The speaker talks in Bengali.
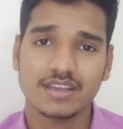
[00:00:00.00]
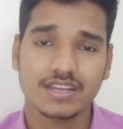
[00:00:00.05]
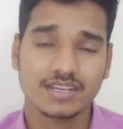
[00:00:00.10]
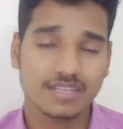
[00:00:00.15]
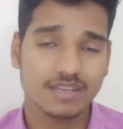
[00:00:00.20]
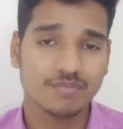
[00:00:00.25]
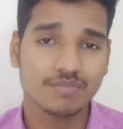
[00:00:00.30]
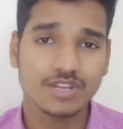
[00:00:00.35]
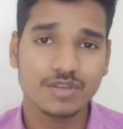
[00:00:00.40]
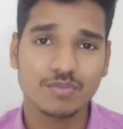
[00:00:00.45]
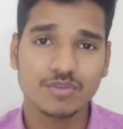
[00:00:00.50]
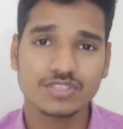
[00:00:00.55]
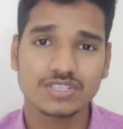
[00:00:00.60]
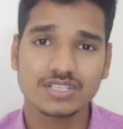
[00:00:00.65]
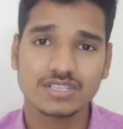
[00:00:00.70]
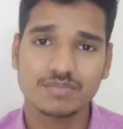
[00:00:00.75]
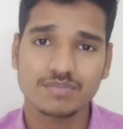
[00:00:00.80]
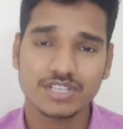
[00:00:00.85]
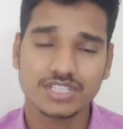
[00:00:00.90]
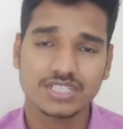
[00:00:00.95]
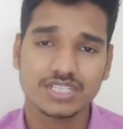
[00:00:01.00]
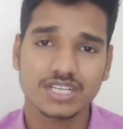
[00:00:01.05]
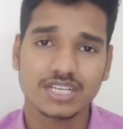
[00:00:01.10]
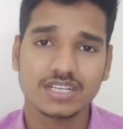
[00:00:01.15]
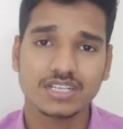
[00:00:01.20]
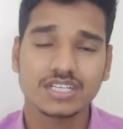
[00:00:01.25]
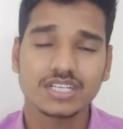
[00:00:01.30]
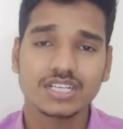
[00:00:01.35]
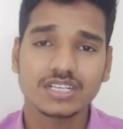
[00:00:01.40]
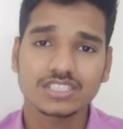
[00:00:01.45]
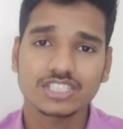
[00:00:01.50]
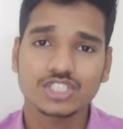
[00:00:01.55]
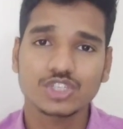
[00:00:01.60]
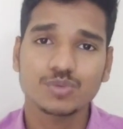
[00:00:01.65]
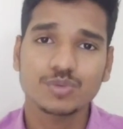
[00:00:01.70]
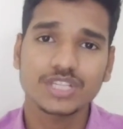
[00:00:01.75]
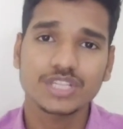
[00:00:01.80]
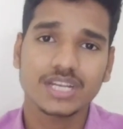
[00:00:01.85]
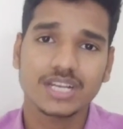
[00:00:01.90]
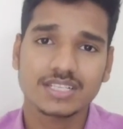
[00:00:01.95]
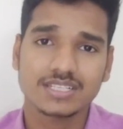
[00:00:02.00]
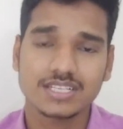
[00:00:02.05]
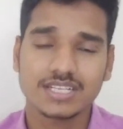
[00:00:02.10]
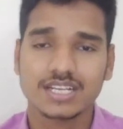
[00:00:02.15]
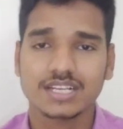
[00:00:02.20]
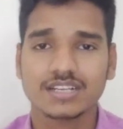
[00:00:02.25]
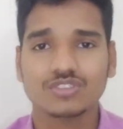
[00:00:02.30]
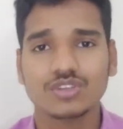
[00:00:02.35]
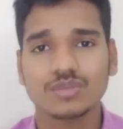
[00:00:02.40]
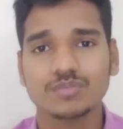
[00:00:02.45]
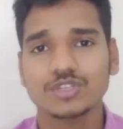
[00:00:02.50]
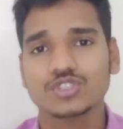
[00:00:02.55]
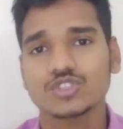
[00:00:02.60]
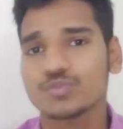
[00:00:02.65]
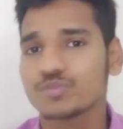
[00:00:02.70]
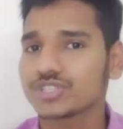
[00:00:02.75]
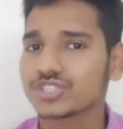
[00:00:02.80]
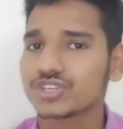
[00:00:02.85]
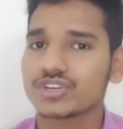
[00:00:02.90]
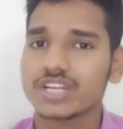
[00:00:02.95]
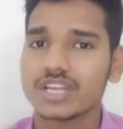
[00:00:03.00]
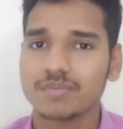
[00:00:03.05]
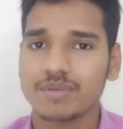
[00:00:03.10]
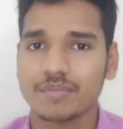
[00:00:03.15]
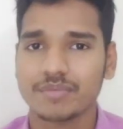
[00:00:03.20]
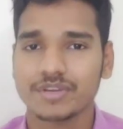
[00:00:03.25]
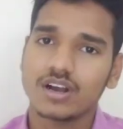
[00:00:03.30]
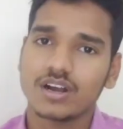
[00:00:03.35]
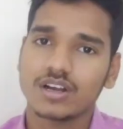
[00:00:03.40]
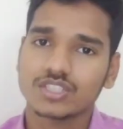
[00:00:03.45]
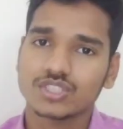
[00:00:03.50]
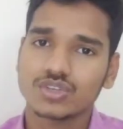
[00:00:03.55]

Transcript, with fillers: এটিএম ডিপোজিট মেশিনের যে সুবিধাটা আছে এটা কিন্তু আপনি চব্বিশ ঘন্টায় পাবেন হ্যাঁ।